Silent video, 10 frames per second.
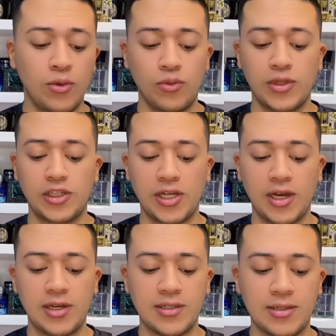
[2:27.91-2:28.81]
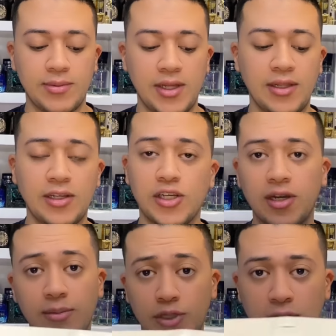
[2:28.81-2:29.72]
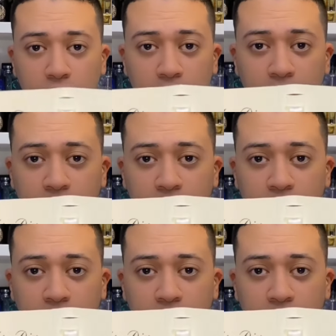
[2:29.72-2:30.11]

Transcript: وده شكل الازازه بتاعتها عشان اللي مش عارفها